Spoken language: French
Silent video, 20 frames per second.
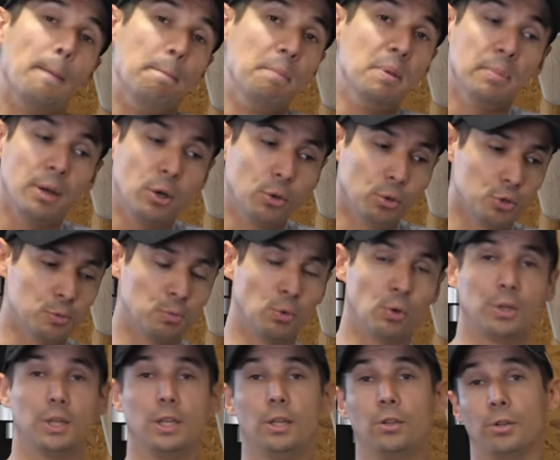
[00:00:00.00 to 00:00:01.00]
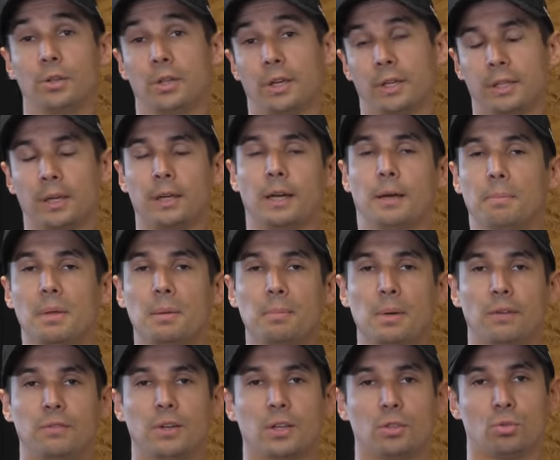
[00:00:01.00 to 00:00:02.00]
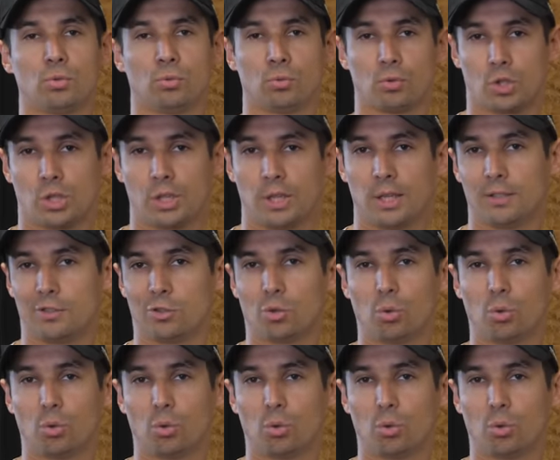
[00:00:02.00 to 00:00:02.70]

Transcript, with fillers: mais malheureusement, il n'en est rien, hein. même la version GS